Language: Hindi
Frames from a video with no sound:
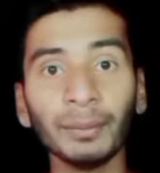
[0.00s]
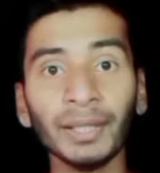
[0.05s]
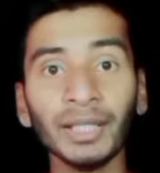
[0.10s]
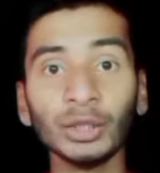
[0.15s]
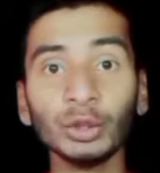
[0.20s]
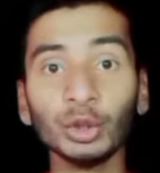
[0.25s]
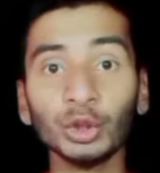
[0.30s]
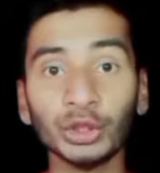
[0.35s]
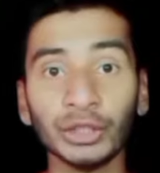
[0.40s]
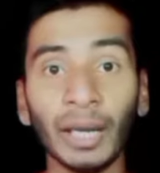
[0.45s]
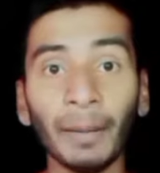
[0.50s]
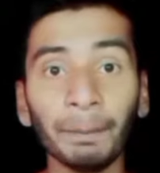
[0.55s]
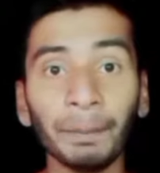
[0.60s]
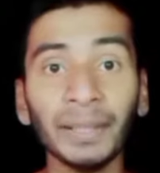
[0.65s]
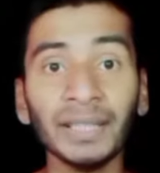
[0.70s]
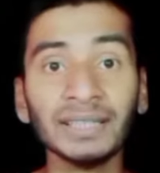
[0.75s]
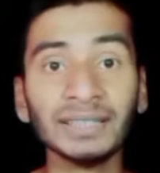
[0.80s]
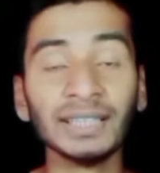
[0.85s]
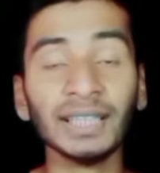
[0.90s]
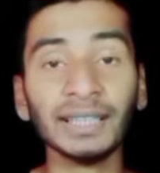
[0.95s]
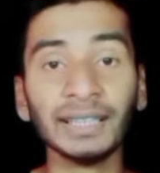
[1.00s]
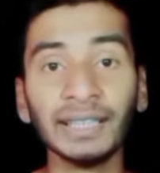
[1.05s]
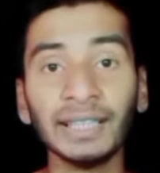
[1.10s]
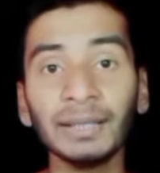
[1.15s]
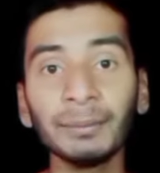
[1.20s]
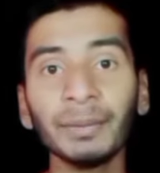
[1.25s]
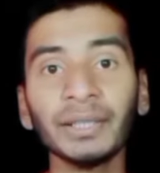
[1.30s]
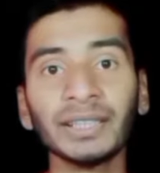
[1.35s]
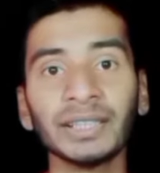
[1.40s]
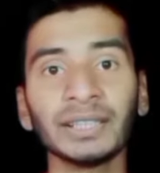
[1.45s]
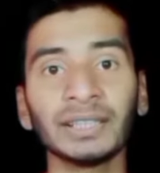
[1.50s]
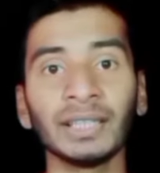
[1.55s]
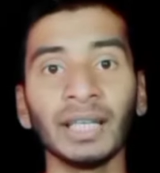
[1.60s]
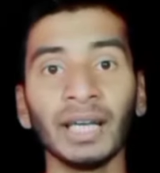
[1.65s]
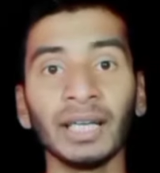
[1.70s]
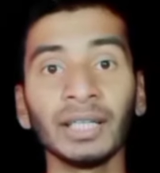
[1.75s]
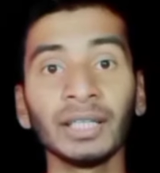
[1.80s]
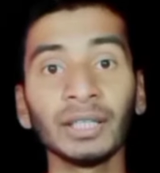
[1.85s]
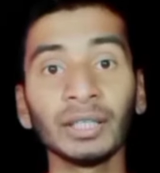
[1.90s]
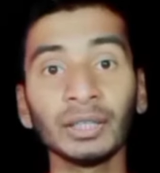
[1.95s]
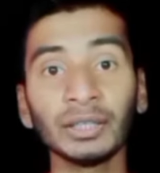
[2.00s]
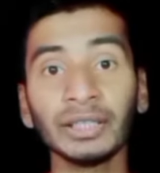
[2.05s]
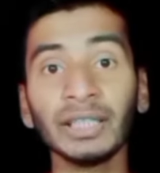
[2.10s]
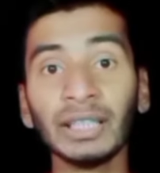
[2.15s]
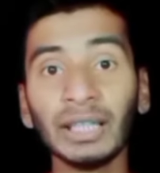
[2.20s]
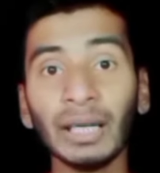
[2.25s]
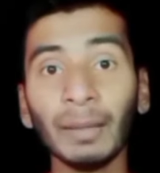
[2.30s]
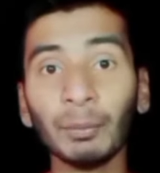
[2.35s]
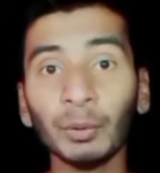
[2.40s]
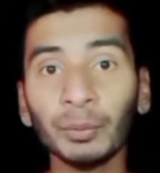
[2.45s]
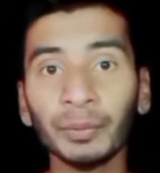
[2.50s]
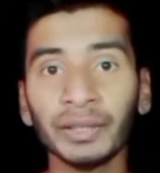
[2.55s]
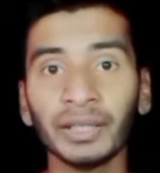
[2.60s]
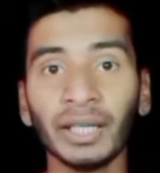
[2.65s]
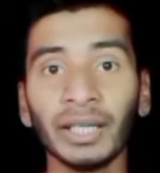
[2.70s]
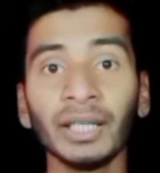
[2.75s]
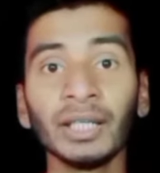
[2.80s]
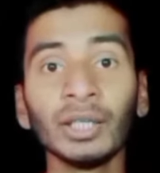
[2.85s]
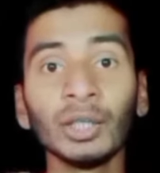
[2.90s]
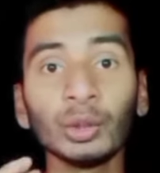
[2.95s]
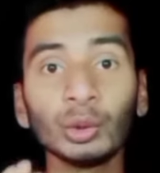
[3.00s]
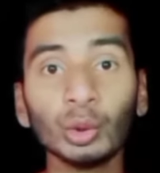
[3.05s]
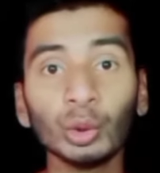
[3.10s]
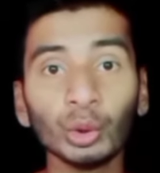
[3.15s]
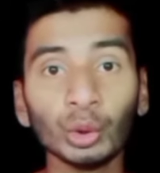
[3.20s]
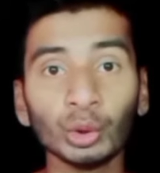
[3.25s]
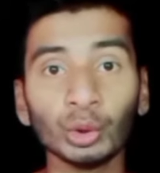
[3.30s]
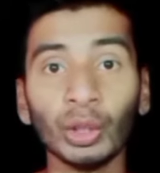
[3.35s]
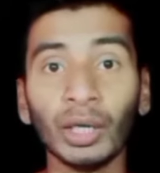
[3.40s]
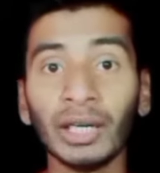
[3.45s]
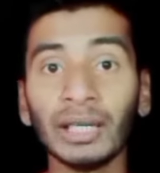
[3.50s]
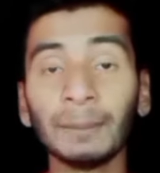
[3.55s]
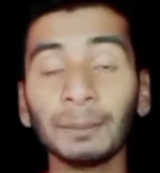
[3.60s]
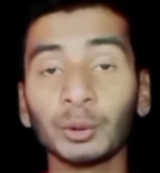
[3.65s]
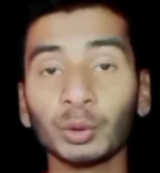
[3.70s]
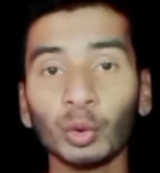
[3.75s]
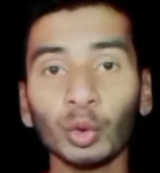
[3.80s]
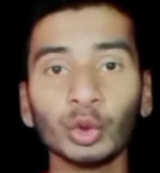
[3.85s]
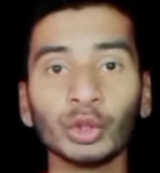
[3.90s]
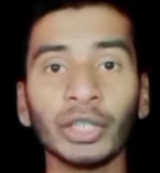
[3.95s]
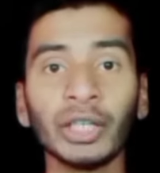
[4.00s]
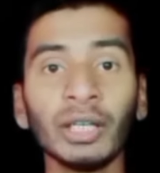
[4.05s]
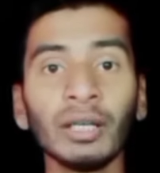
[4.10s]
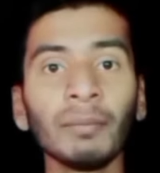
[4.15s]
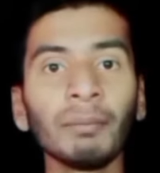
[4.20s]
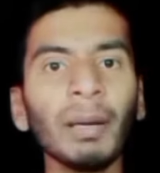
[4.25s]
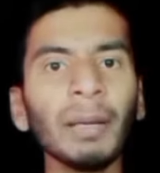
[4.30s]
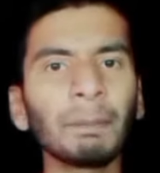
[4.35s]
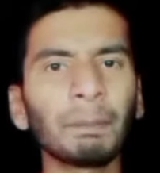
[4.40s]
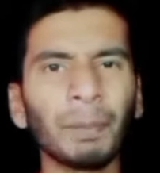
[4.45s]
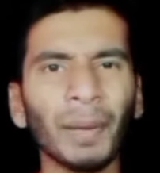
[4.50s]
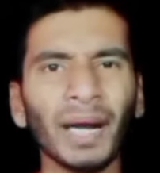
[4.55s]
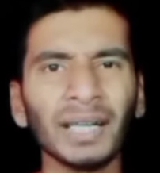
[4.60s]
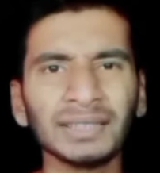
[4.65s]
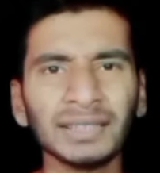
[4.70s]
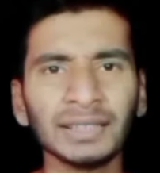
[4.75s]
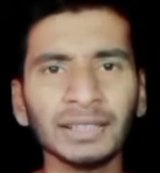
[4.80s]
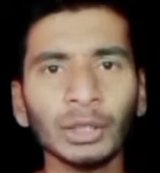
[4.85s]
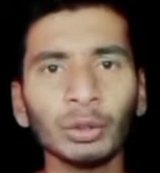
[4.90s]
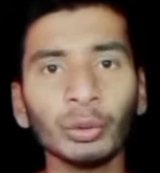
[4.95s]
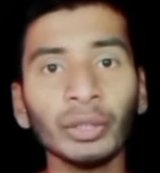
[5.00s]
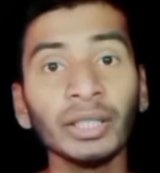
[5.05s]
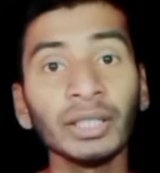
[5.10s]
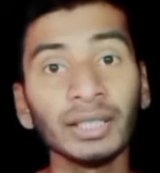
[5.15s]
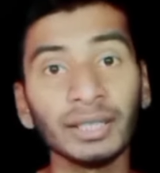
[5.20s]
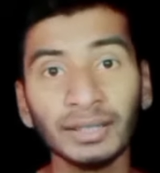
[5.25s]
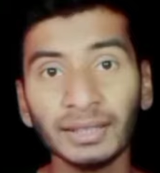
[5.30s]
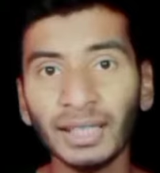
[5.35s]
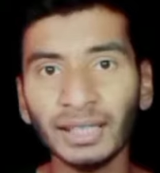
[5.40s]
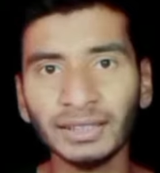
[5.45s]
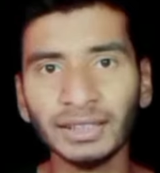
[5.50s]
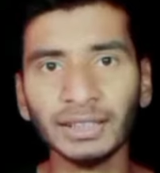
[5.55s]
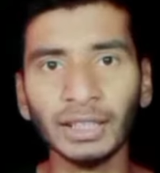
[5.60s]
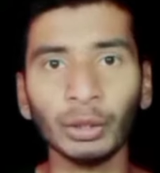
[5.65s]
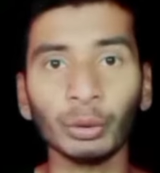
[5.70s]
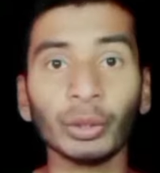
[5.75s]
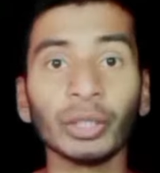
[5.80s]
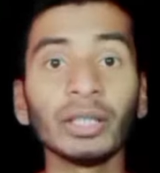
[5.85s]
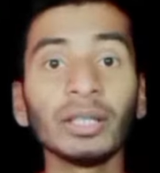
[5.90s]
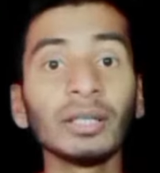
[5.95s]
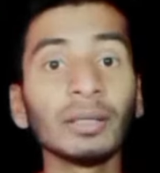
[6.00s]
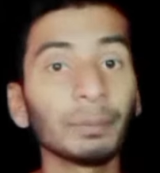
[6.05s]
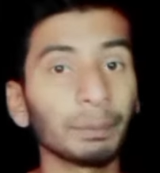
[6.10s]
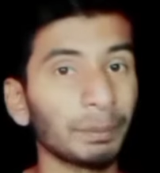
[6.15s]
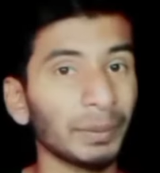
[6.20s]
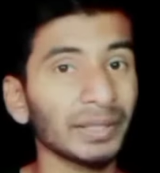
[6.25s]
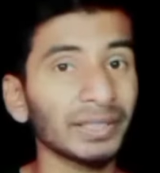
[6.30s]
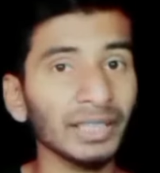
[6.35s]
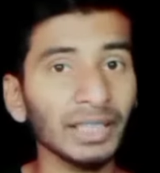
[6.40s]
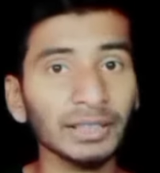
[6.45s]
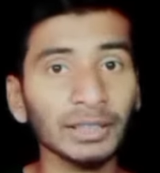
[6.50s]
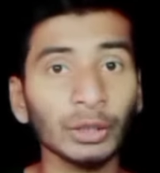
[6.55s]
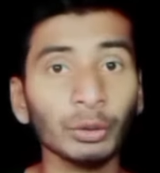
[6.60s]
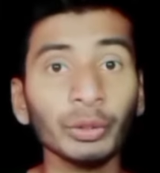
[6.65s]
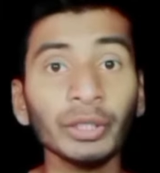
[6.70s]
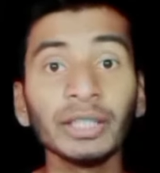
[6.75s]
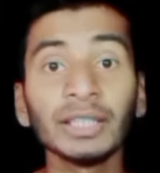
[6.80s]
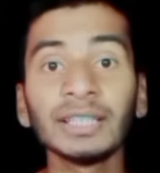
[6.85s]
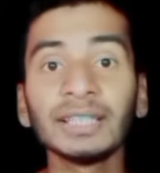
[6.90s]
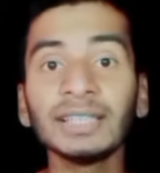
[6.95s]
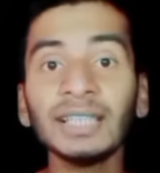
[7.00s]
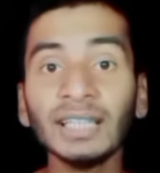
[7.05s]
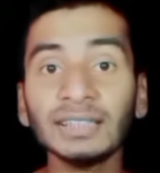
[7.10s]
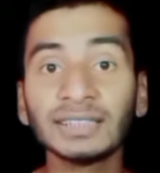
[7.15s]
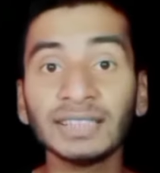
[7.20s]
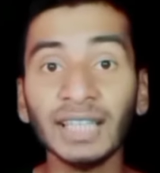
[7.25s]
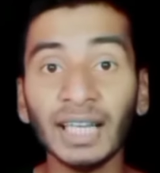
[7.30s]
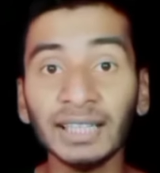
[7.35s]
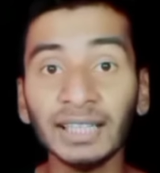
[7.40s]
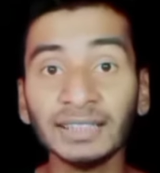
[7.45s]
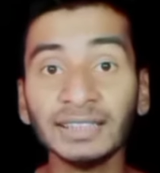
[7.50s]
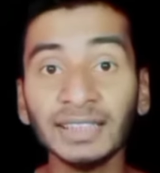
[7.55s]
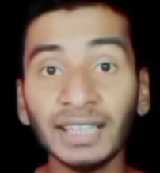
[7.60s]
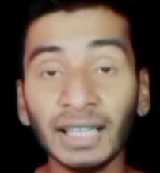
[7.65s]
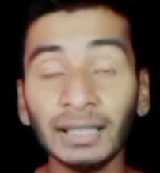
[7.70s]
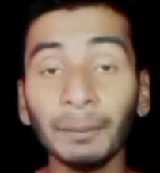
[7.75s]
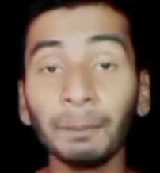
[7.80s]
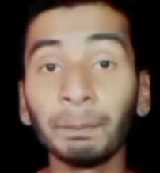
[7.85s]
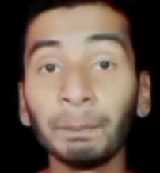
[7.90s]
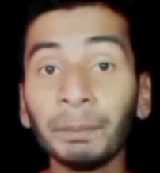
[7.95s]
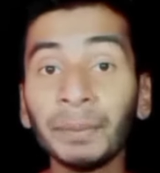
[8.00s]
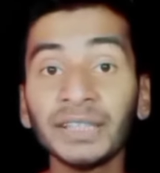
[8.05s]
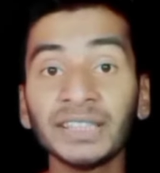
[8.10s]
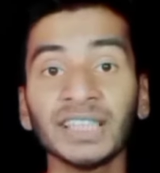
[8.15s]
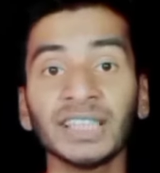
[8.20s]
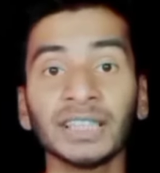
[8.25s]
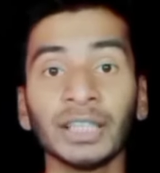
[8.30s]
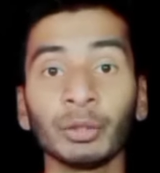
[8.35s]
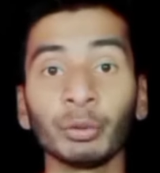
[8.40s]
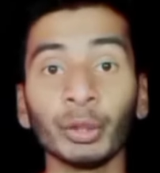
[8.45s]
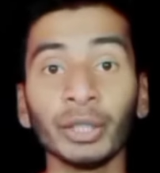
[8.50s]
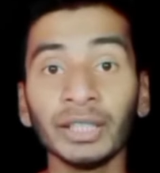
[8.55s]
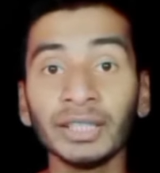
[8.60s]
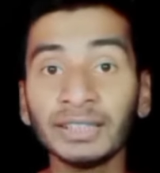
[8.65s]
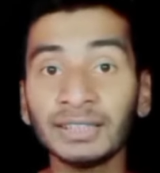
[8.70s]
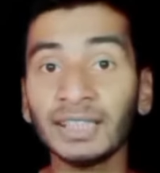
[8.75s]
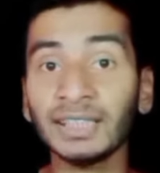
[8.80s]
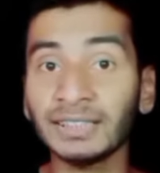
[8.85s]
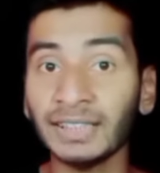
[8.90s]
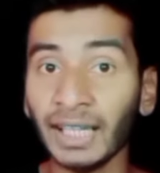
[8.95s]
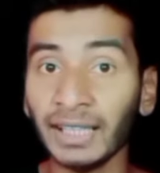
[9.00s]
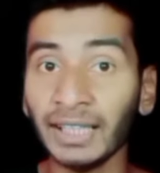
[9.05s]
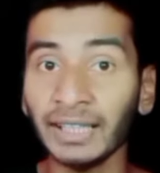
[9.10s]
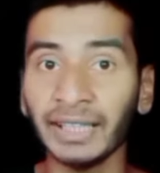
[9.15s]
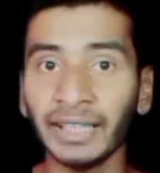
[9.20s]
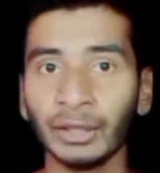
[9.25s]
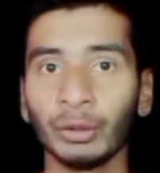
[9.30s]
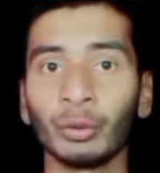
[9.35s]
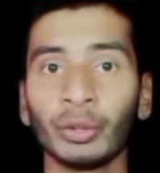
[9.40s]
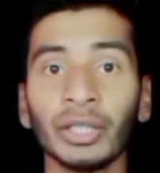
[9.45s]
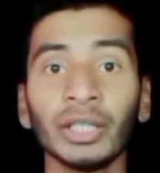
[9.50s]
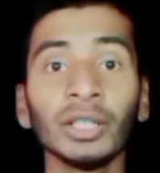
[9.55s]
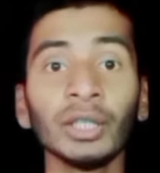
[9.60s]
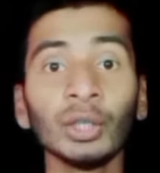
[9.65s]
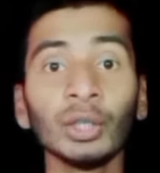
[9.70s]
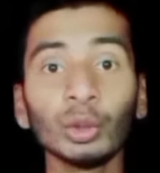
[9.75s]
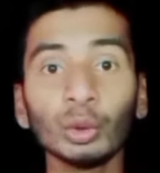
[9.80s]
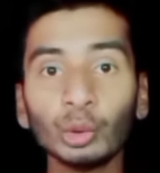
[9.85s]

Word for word: ये वाला जो स्टैम्प है इसका कीमत कितना है ये क्या आपको पता है तो दोस्तों अगर आप सोच रहे हैं भाई पाँच हज़ार होगी दस हज़ार होगी पंद्रह हज़ार होगी या ज़्यादा से ज़्यादा बीस हज़ार होगी इनसे ज़्यादा नहीं होगी